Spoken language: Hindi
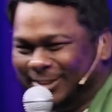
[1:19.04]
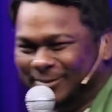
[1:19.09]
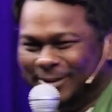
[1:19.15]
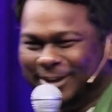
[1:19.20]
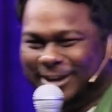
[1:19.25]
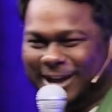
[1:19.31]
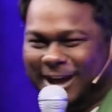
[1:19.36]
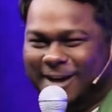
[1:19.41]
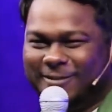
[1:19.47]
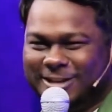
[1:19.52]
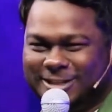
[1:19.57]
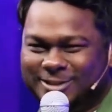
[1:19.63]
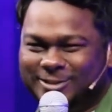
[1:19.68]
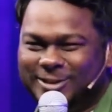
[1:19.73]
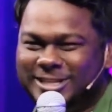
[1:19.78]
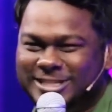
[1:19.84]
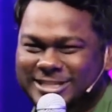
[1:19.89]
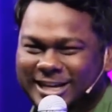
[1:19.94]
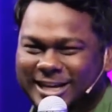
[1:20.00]
तुमने कहावत
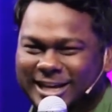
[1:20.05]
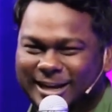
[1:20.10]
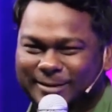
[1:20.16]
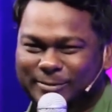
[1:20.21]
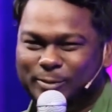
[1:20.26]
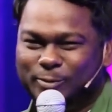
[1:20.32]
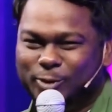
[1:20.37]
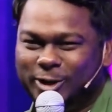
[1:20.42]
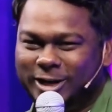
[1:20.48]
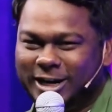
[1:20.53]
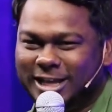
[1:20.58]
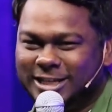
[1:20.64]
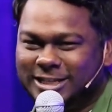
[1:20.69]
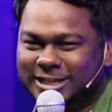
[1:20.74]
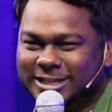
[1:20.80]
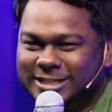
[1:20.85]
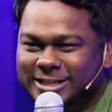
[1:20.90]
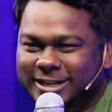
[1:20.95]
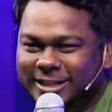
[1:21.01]
सुनी जंगल में मोर
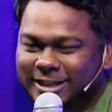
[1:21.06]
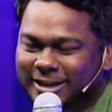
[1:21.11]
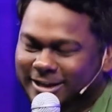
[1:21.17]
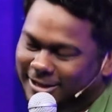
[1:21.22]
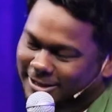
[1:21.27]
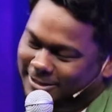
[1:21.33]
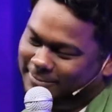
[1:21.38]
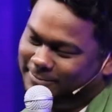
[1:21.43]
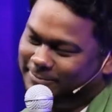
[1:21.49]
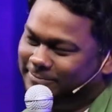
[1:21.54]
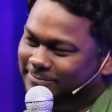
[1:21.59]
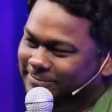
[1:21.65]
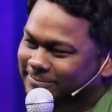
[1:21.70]
नाचा किसने देखा